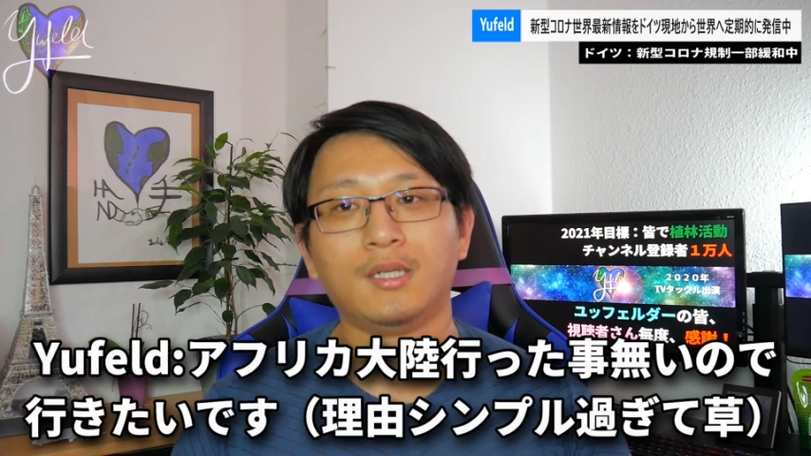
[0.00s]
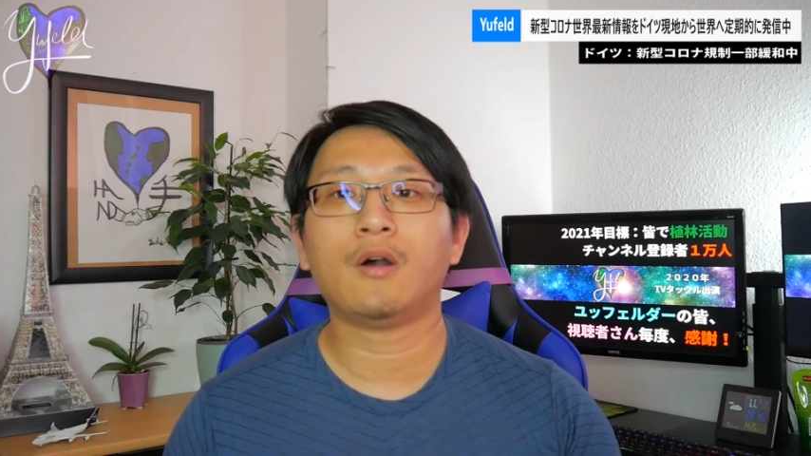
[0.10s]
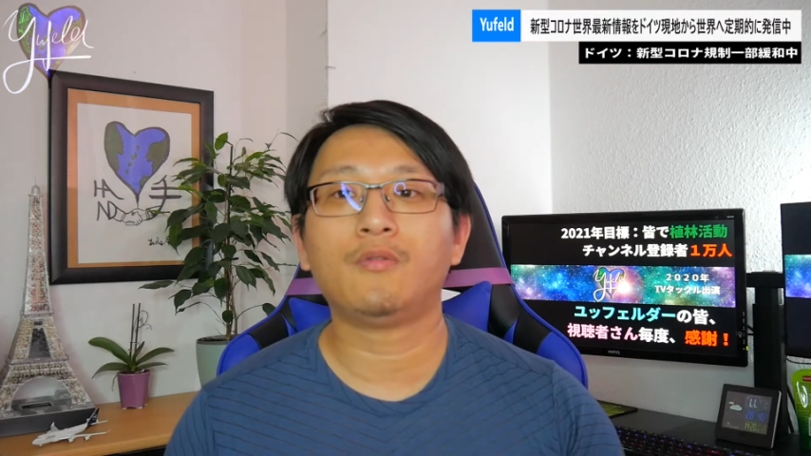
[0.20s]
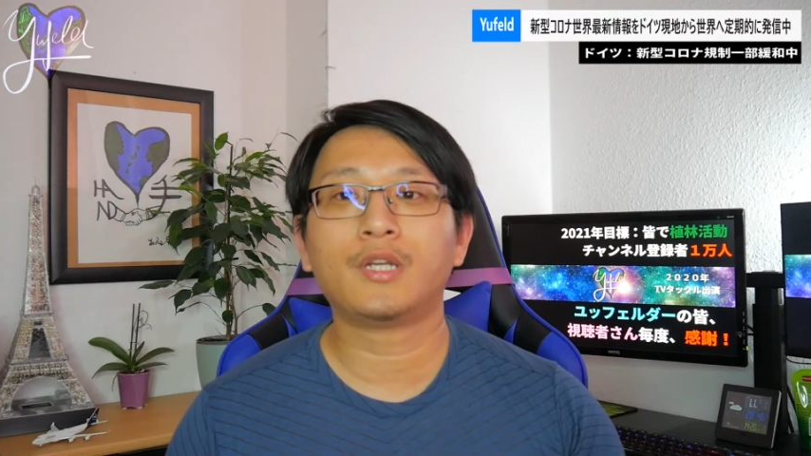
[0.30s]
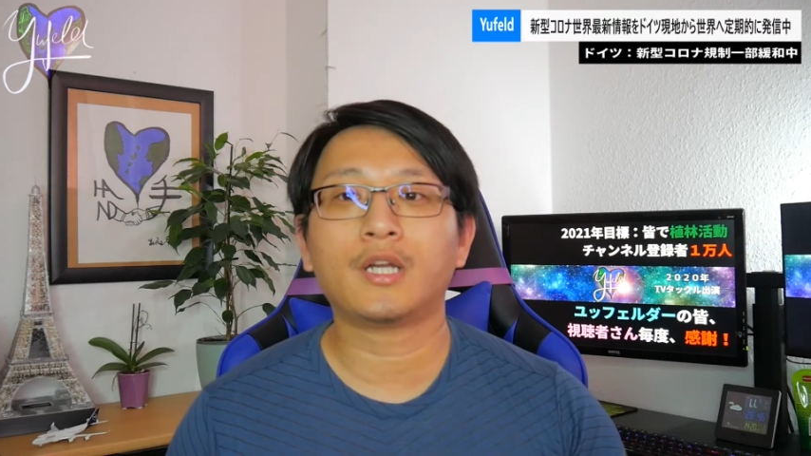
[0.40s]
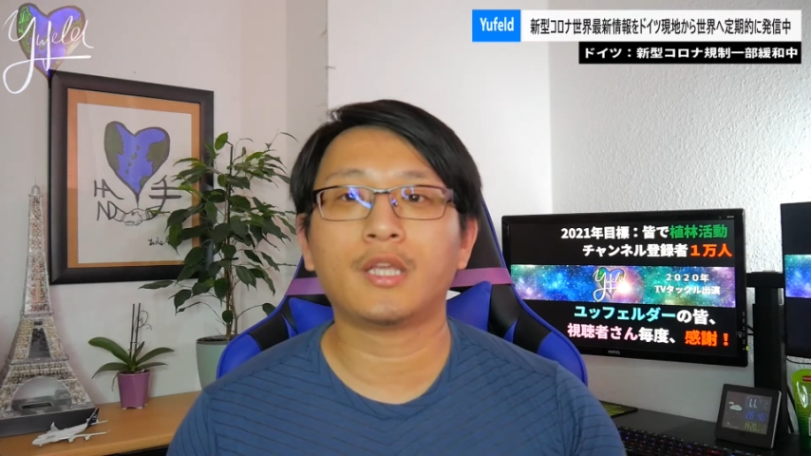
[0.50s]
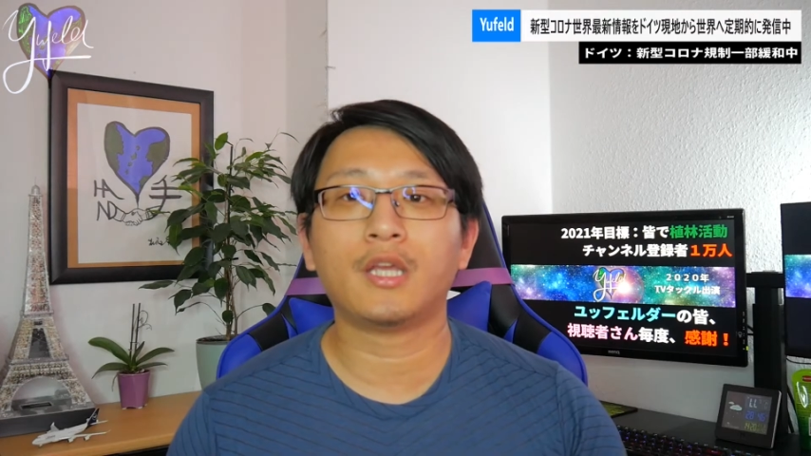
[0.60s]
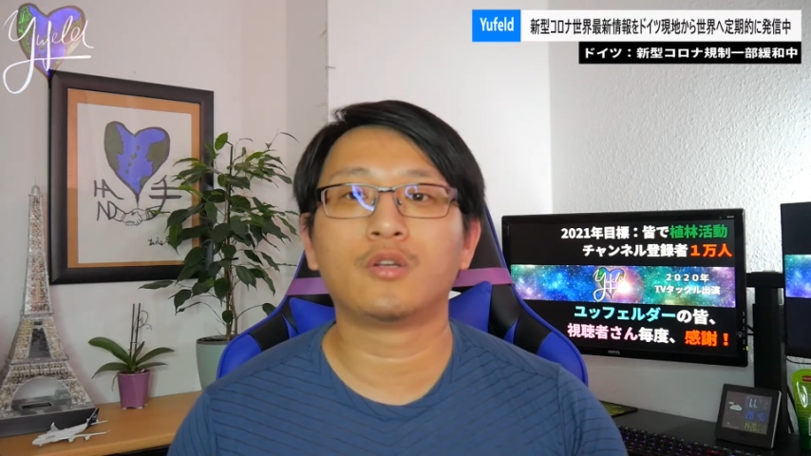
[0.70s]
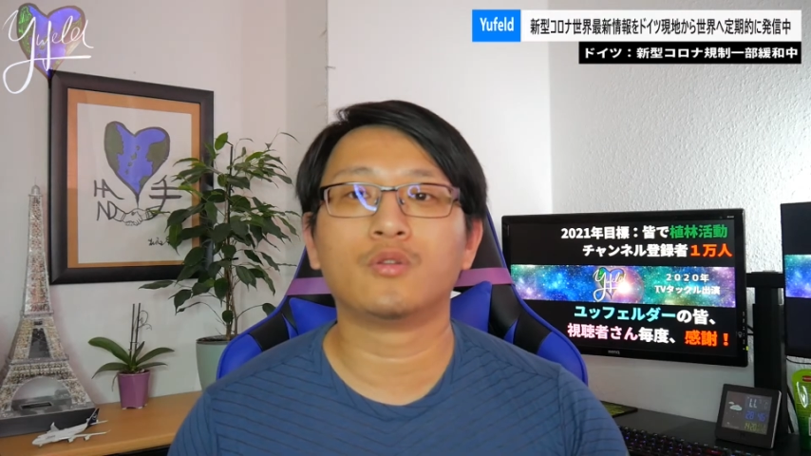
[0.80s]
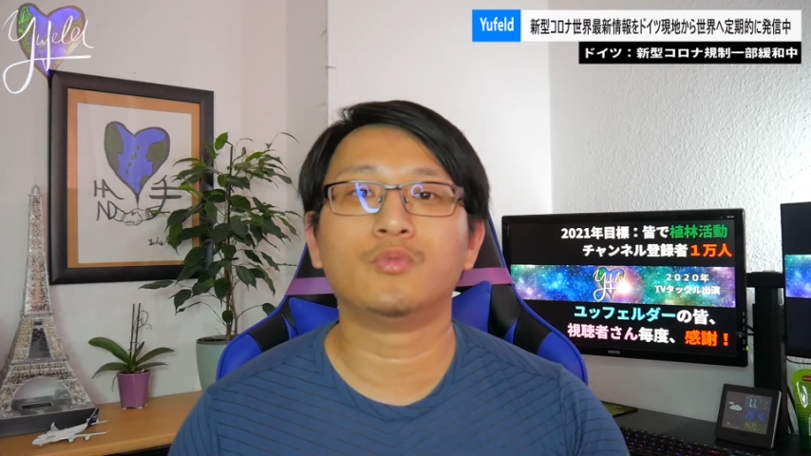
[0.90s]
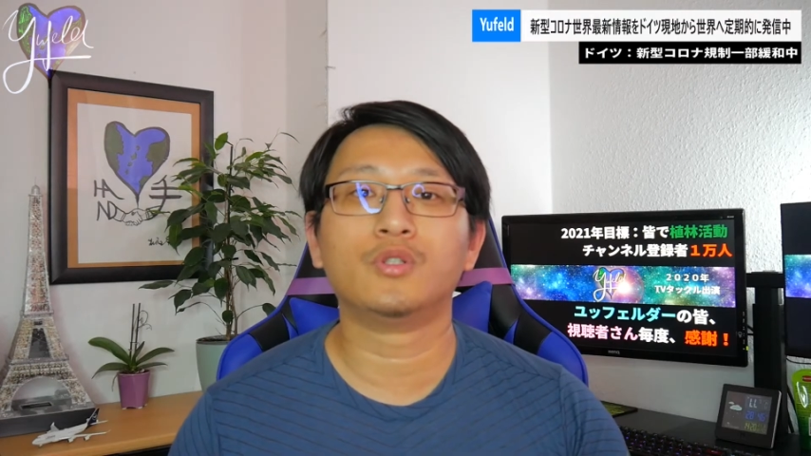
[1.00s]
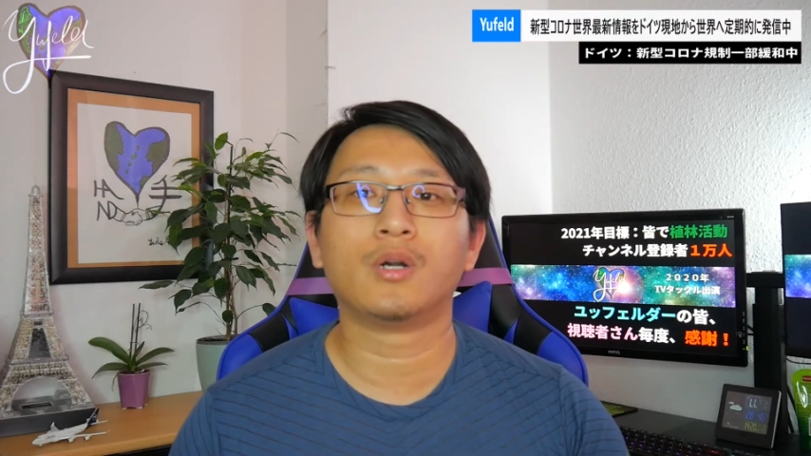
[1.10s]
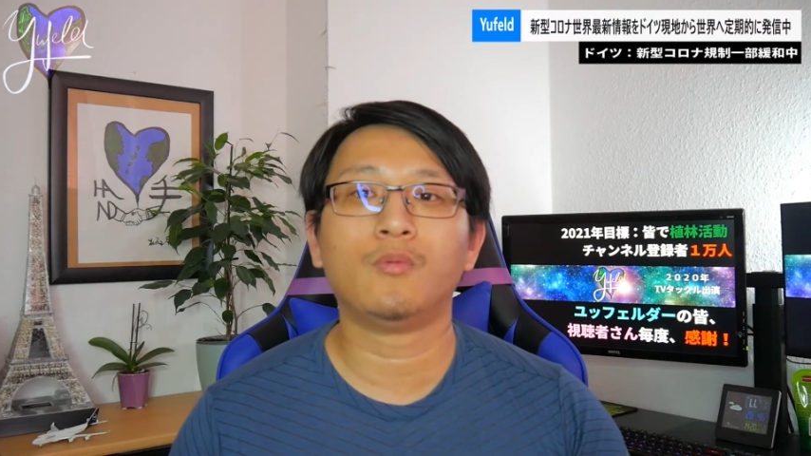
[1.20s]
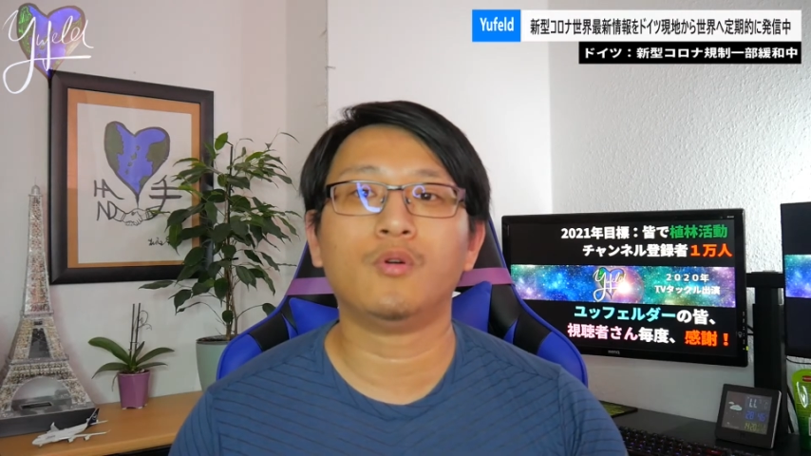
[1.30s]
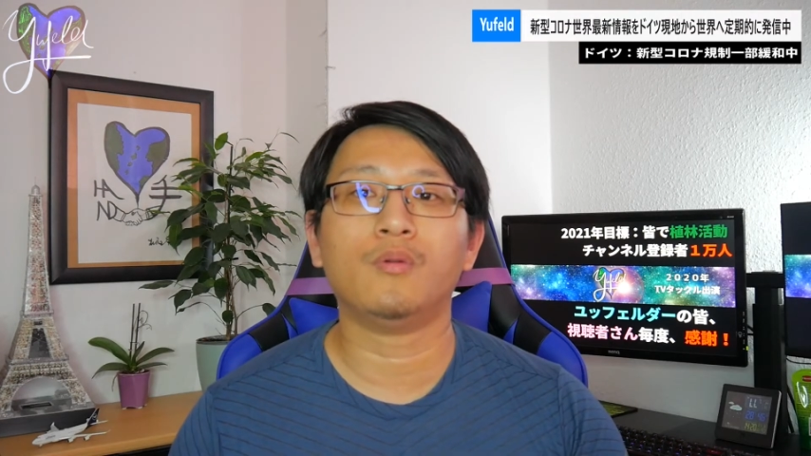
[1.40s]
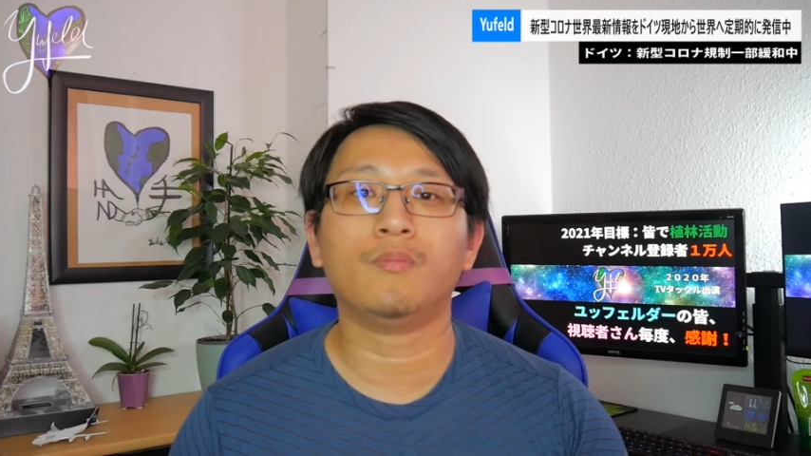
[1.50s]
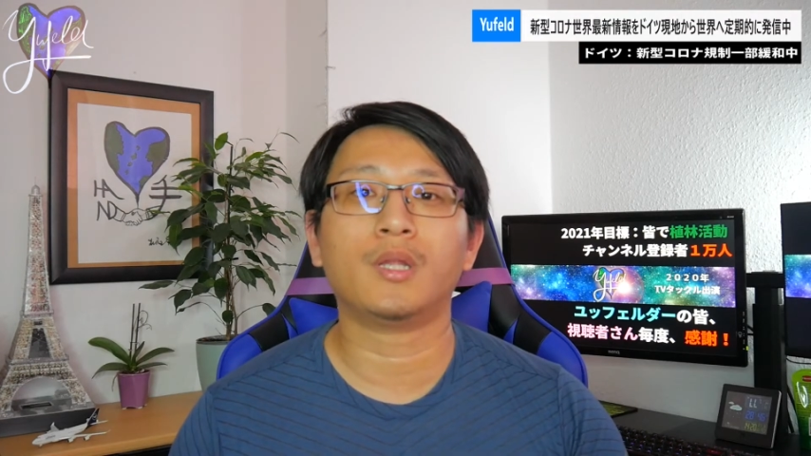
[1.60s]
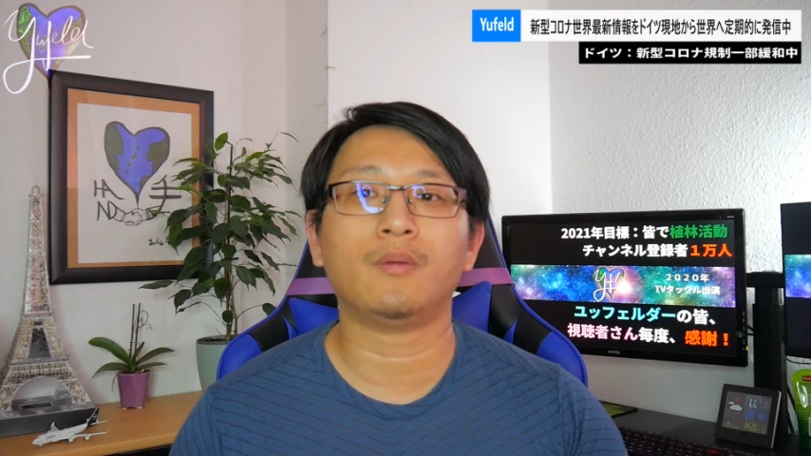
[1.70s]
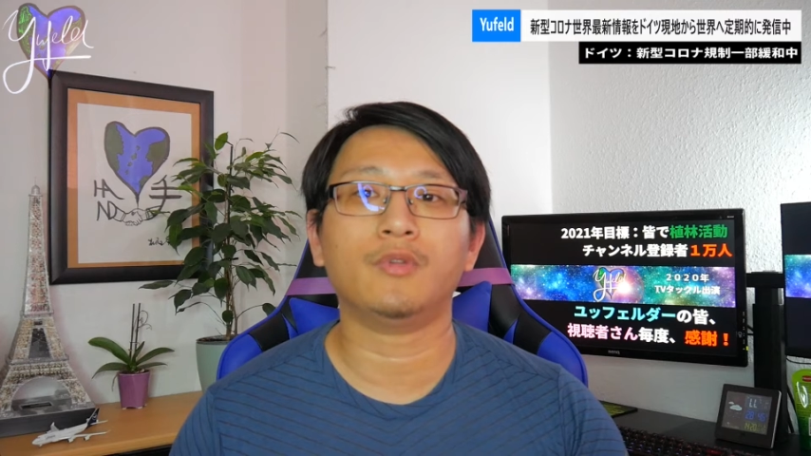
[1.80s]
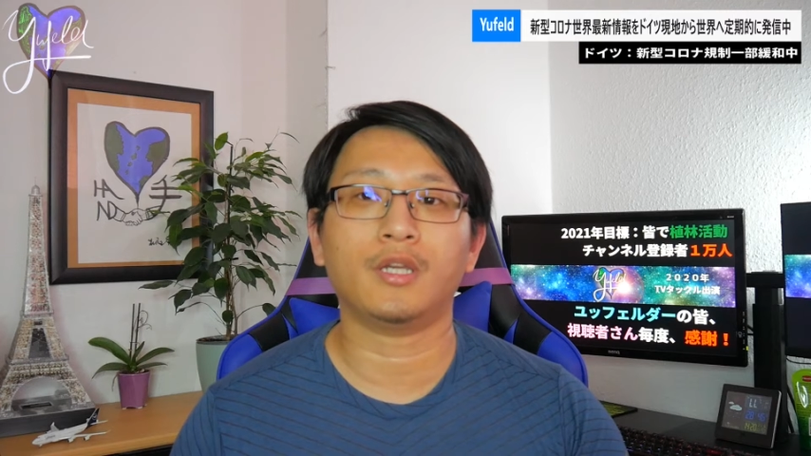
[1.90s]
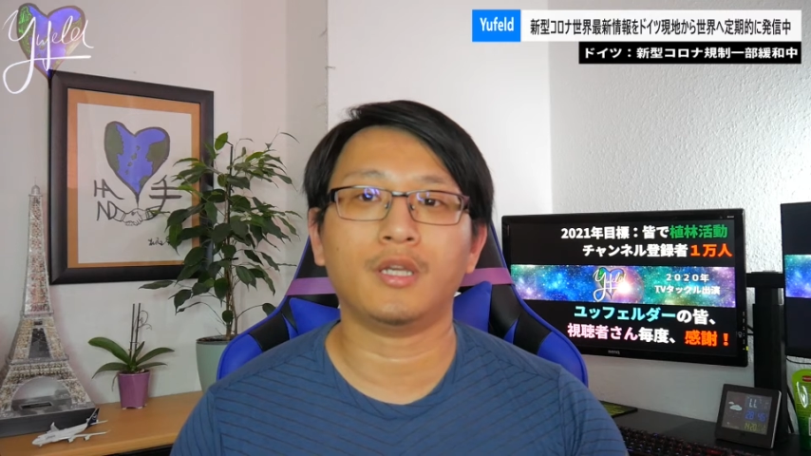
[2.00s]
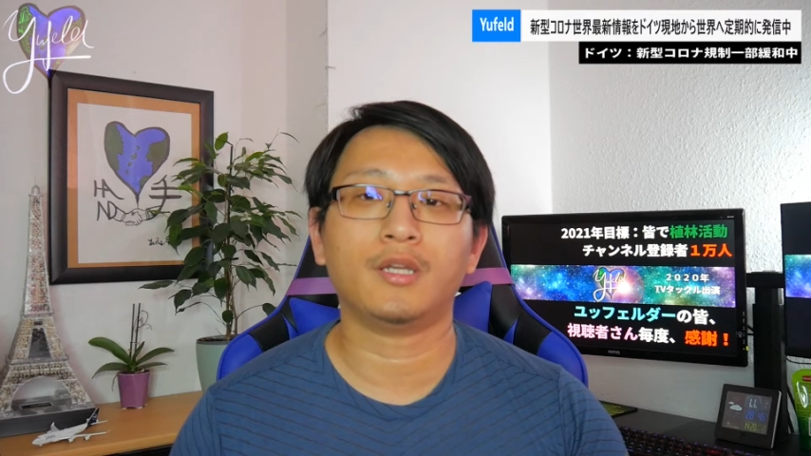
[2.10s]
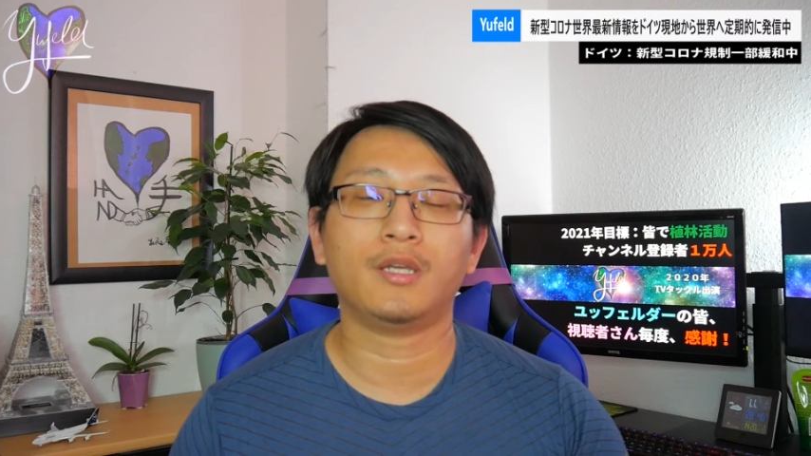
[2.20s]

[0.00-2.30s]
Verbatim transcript: アフリカ大陸の文化も学びたい、